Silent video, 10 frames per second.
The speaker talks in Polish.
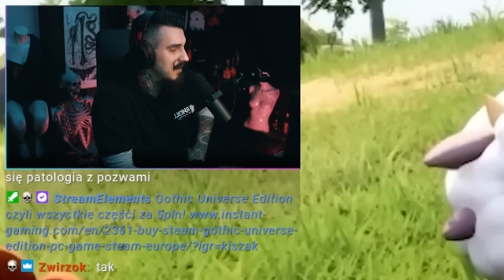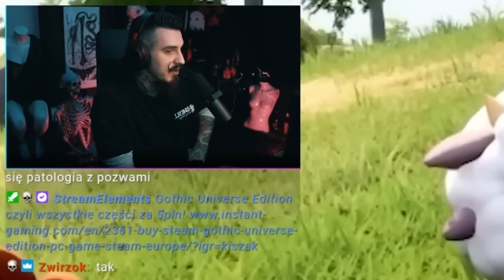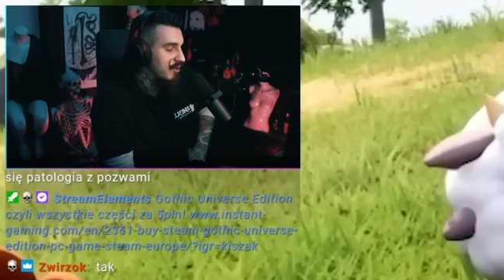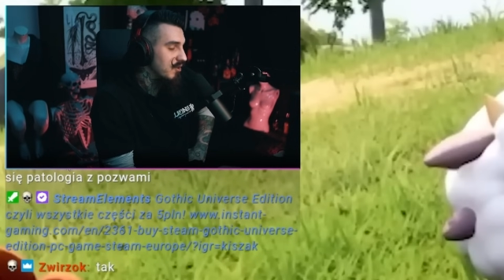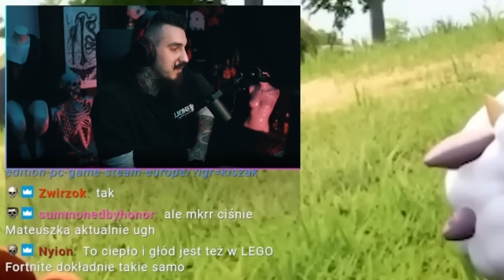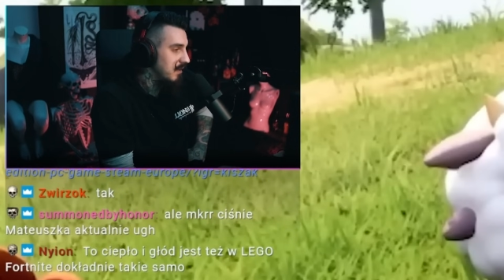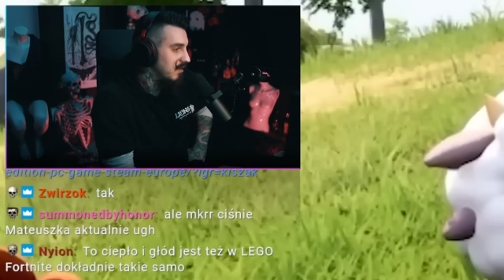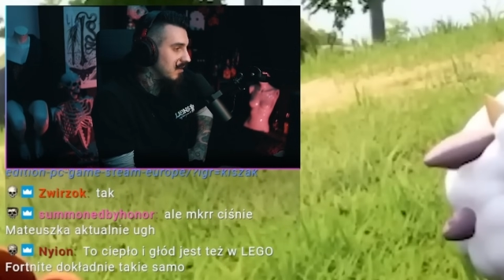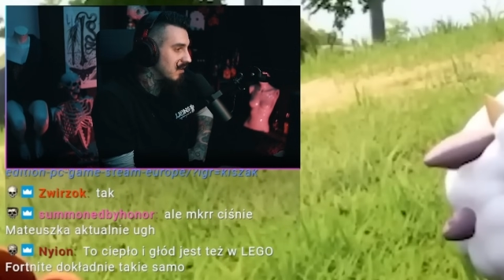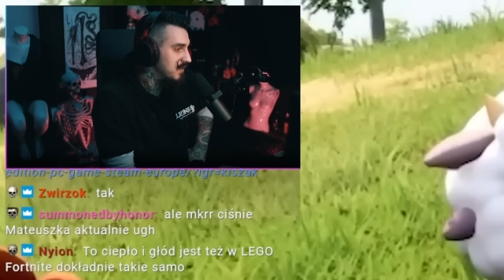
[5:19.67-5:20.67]
Tylko robili
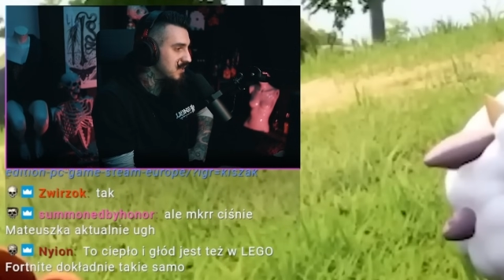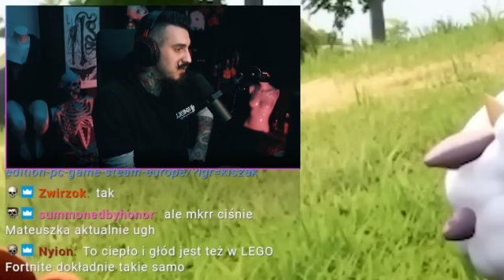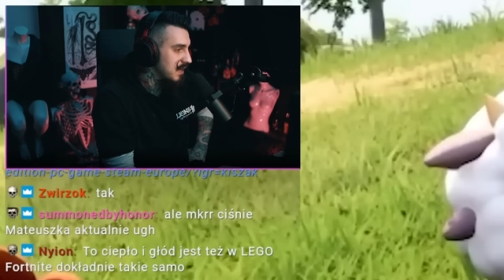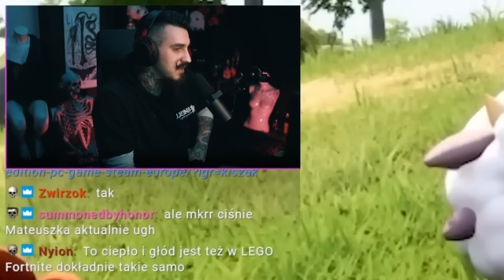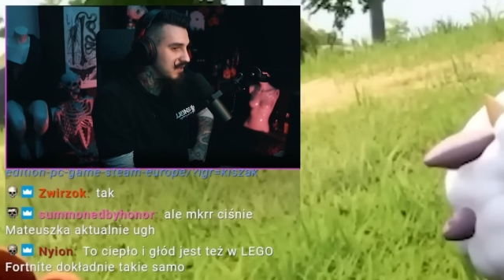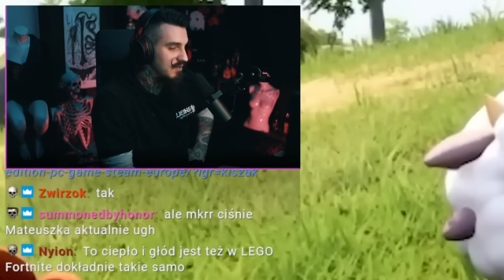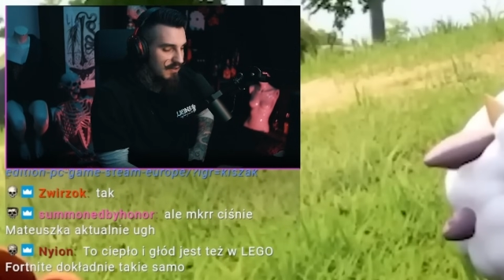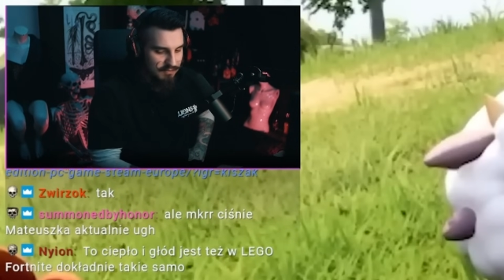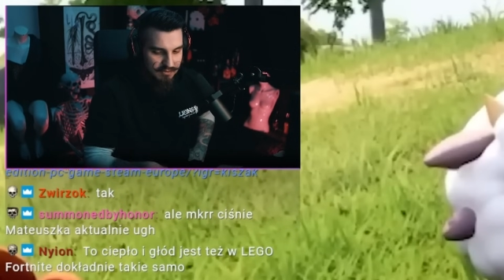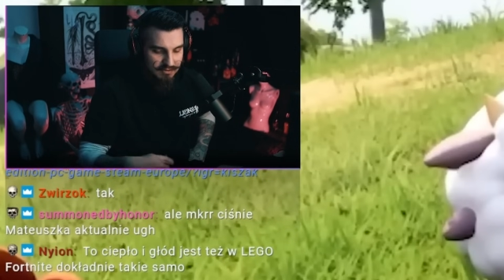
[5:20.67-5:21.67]
to tylko w sytuacjach, gdy
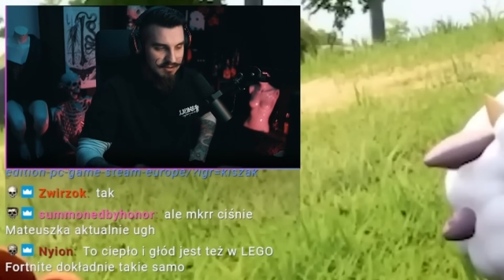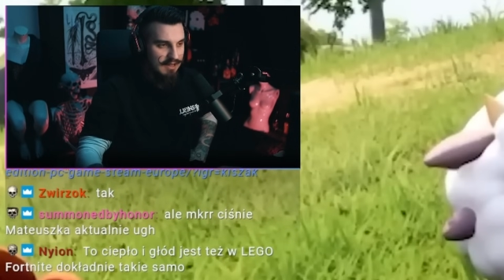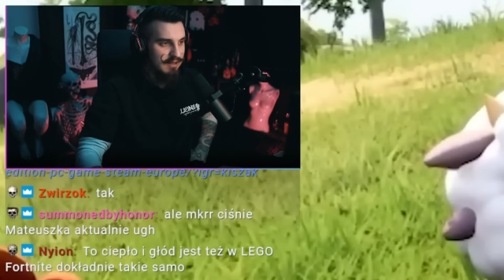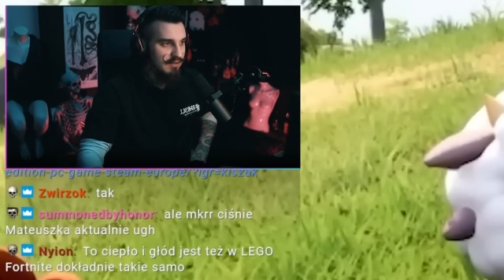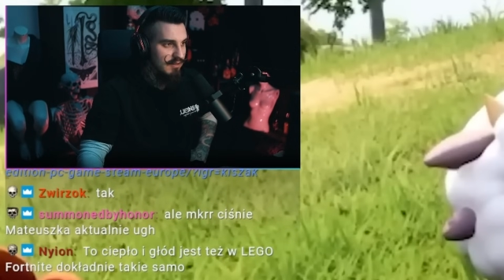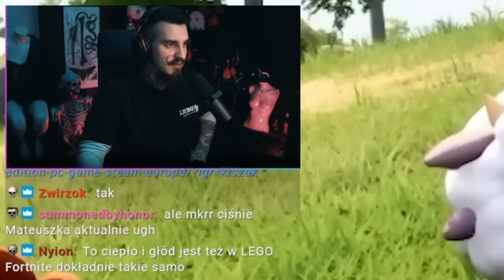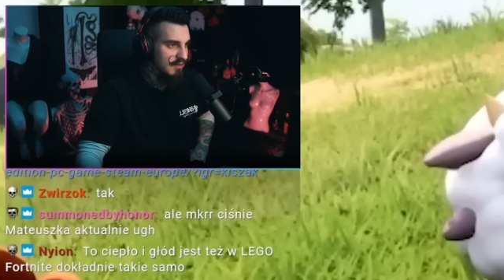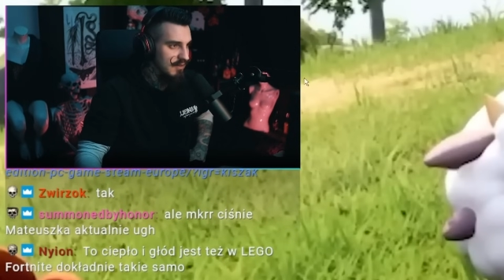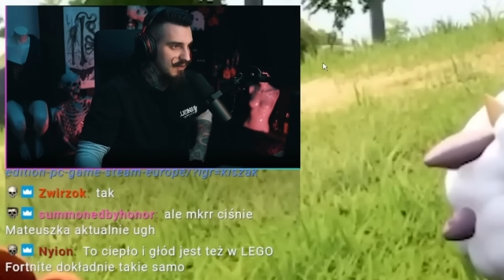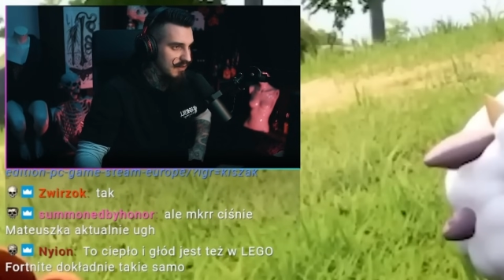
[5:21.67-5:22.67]
nie było to dla nich
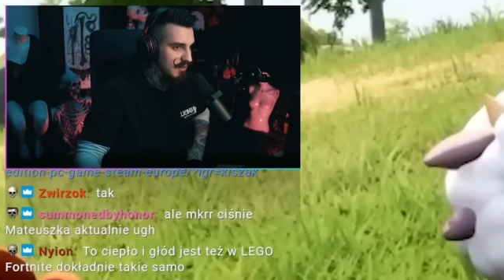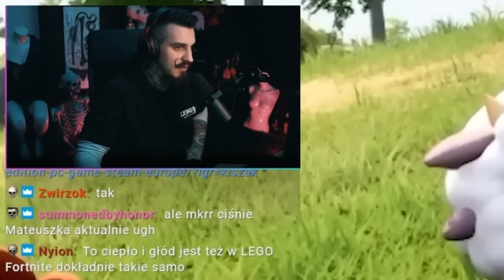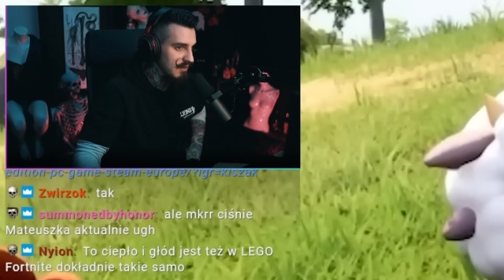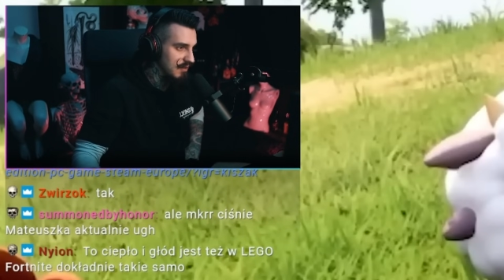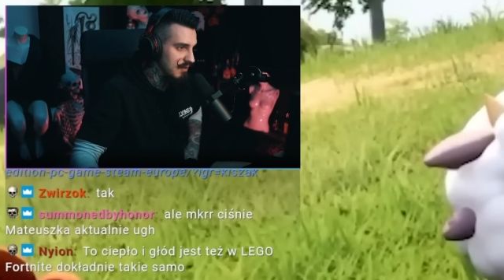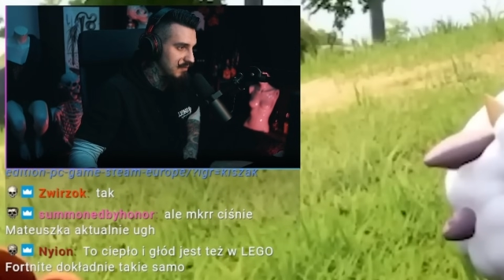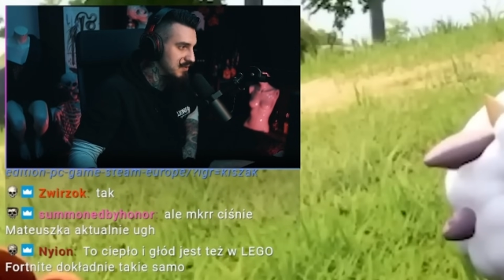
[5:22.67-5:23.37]
e,